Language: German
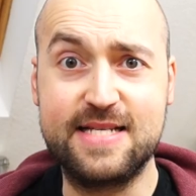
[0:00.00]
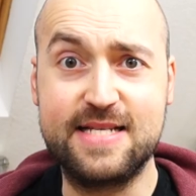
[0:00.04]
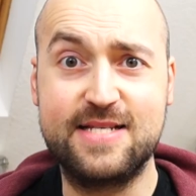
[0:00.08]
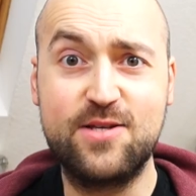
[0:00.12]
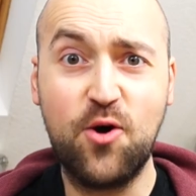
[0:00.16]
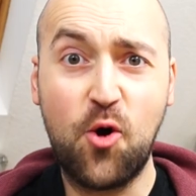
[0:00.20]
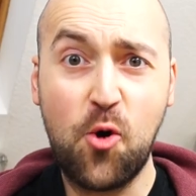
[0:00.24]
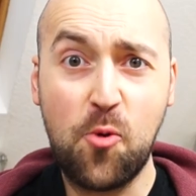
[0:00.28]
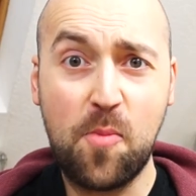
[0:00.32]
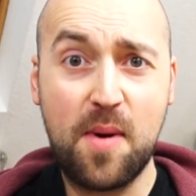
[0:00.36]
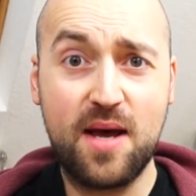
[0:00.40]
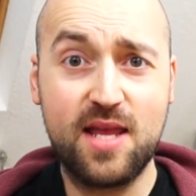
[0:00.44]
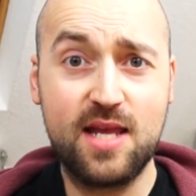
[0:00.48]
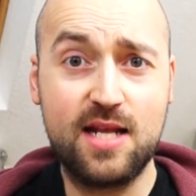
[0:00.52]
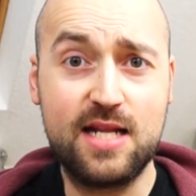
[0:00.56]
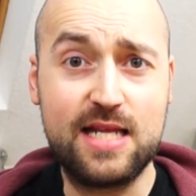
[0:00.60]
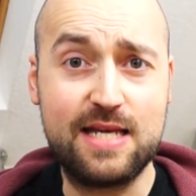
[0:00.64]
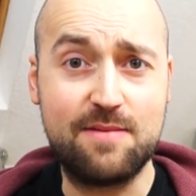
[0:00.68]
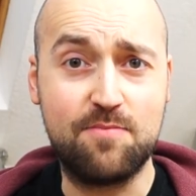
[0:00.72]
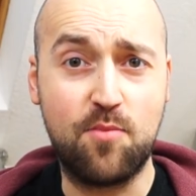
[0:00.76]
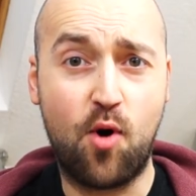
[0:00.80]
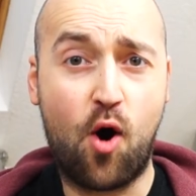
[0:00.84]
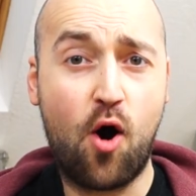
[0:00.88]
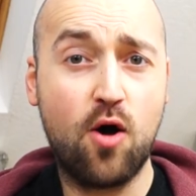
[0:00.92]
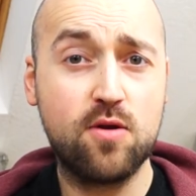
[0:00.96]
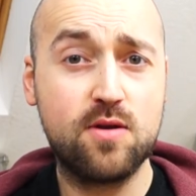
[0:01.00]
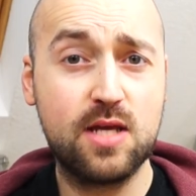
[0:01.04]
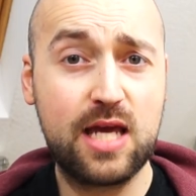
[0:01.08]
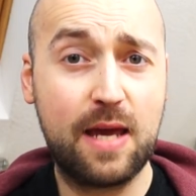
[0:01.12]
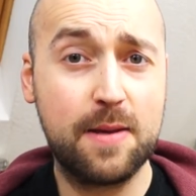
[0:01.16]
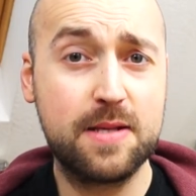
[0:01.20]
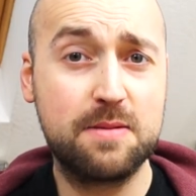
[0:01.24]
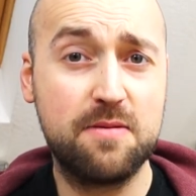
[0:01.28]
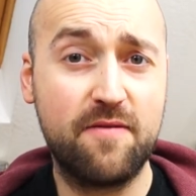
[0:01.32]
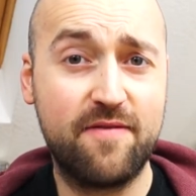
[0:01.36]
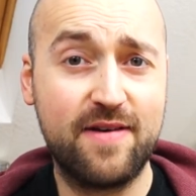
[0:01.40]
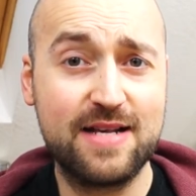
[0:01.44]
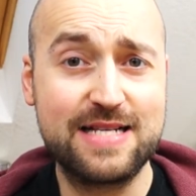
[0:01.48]
So meine Lieben, heute
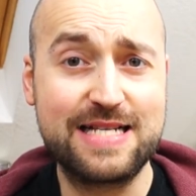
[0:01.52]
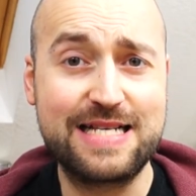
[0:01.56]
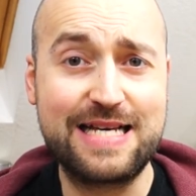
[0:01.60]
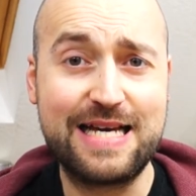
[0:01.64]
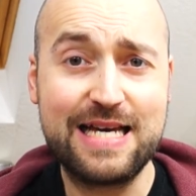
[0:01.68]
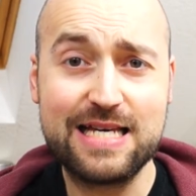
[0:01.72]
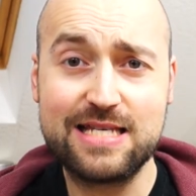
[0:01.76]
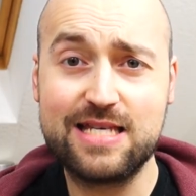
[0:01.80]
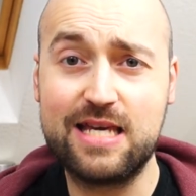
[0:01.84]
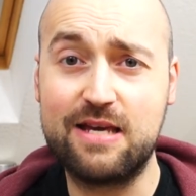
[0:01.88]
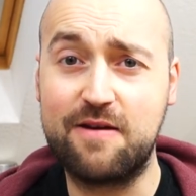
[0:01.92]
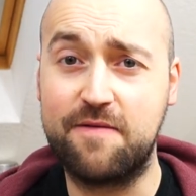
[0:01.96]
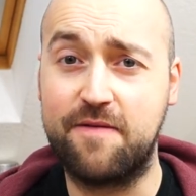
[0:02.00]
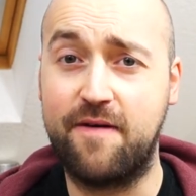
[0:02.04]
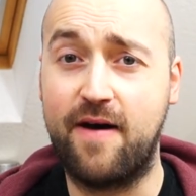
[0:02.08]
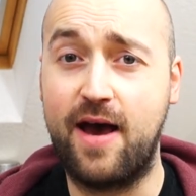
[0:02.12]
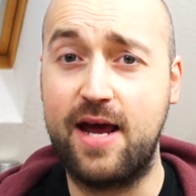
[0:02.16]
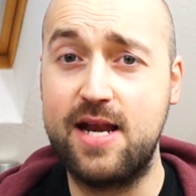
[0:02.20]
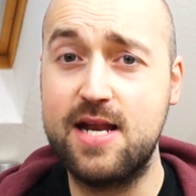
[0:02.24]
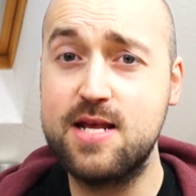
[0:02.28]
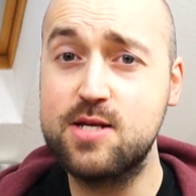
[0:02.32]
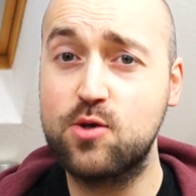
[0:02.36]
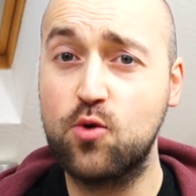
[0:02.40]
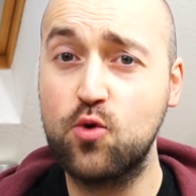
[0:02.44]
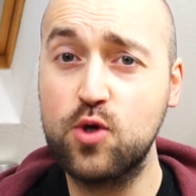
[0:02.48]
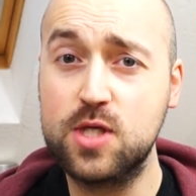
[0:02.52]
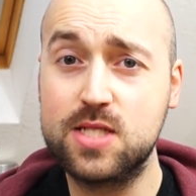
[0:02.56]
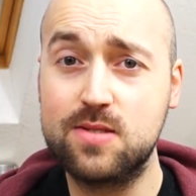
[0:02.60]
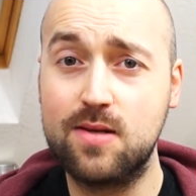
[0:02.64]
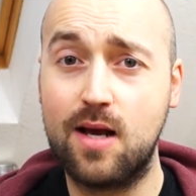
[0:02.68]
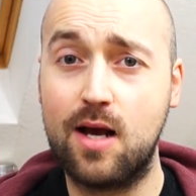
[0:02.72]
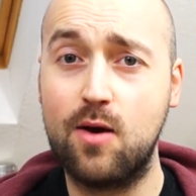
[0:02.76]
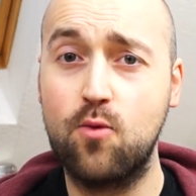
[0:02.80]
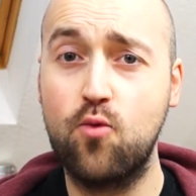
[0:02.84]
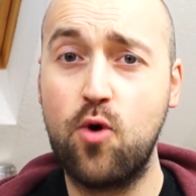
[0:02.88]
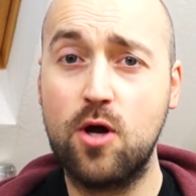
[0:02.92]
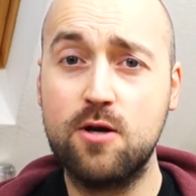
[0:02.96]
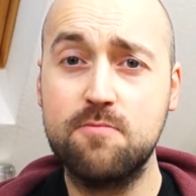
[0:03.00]
gibt es noch was richtig Feines und
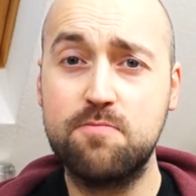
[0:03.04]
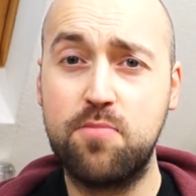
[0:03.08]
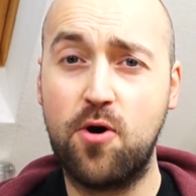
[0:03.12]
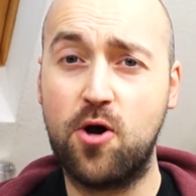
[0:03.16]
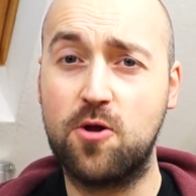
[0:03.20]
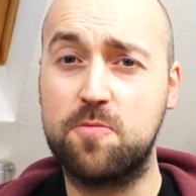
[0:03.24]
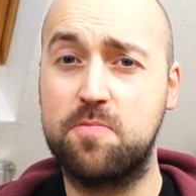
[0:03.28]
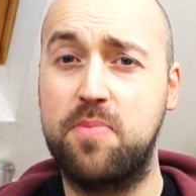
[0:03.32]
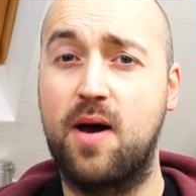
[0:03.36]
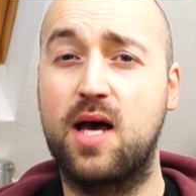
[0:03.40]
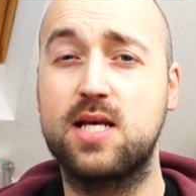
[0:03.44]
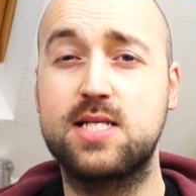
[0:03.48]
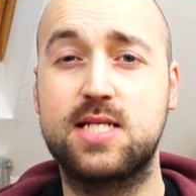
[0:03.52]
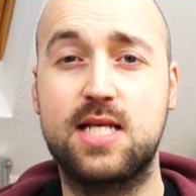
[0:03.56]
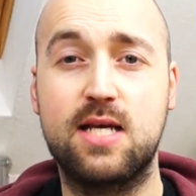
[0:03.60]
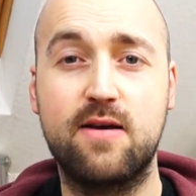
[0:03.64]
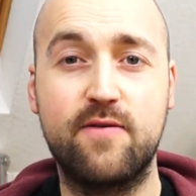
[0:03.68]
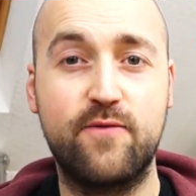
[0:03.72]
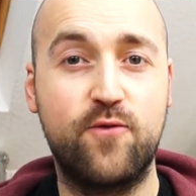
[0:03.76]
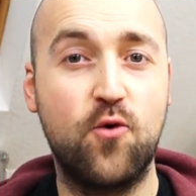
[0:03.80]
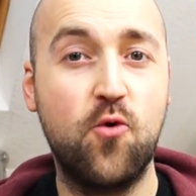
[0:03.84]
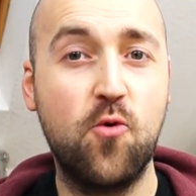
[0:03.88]
zwar One-Pot-Pasta,